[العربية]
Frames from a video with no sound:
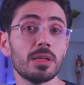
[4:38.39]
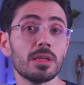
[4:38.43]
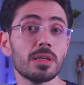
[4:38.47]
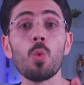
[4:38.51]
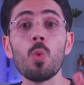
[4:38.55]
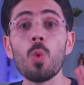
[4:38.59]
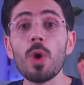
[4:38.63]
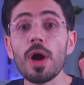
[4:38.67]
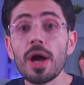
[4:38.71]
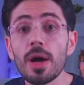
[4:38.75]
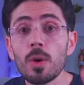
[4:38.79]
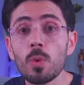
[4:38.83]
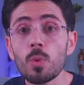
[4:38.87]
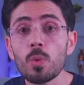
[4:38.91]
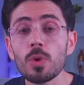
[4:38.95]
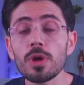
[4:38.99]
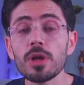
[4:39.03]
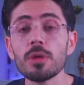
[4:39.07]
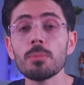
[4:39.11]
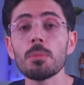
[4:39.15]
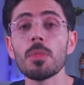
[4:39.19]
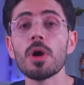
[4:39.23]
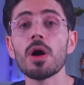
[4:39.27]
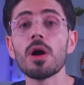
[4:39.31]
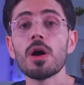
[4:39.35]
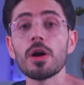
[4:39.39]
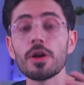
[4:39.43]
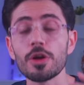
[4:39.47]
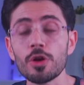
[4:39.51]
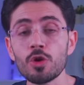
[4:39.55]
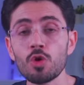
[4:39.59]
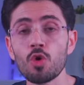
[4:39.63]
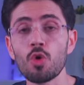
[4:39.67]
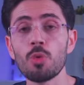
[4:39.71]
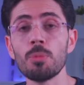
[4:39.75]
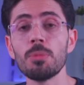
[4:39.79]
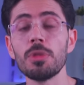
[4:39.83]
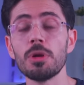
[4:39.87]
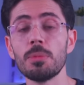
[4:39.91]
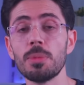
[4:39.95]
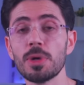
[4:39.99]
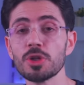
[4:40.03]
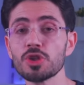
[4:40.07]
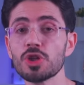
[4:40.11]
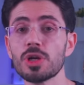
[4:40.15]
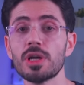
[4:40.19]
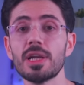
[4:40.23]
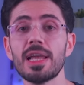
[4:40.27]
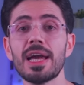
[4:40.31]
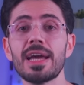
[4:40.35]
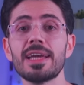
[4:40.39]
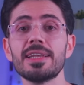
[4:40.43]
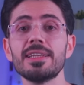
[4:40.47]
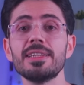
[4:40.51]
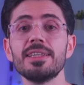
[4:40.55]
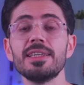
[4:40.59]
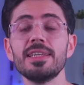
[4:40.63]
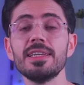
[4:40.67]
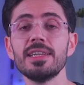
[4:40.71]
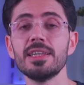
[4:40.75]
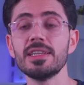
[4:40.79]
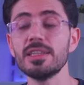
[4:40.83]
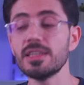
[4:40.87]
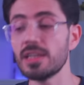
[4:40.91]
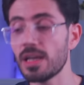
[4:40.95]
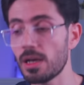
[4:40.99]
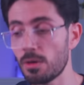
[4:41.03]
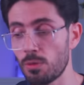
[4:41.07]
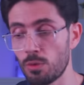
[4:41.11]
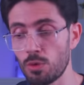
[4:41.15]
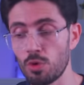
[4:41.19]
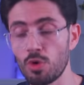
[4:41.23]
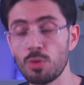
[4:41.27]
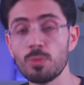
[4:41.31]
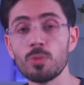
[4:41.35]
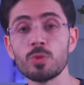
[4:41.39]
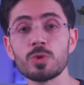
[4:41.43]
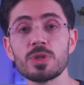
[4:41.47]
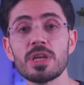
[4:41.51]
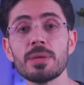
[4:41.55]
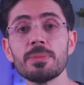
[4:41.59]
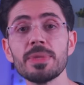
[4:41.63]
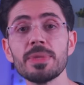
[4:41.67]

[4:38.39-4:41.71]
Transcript: وأول ما قارنهم بالبشر الحاليين أو الهومو